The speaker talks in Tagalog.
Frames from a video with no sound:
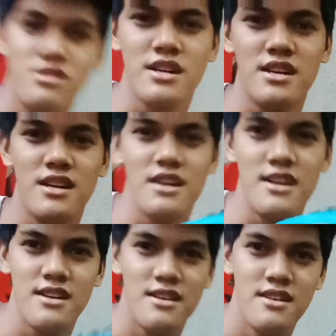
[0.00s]
na
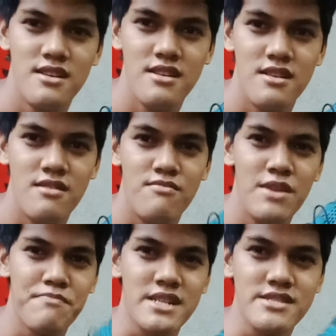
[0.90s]
may
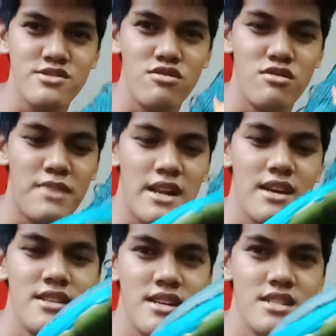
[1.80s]
part 2 para
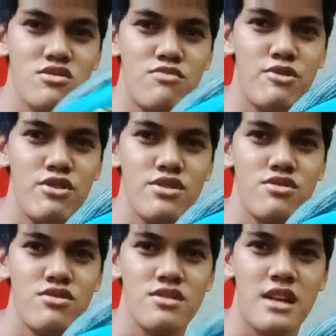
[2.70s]
idikit ko po
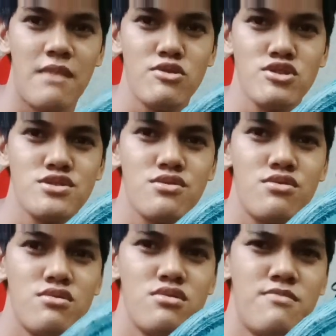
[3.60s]
ito. Tapos
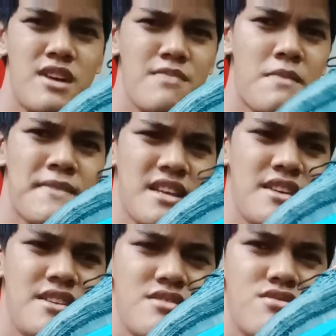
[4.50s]
siguro baka
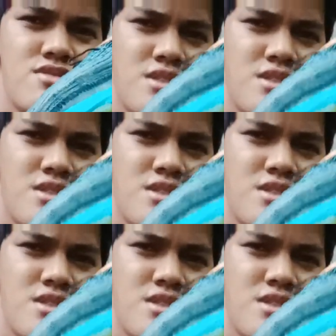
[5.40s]
ipapatahi ko,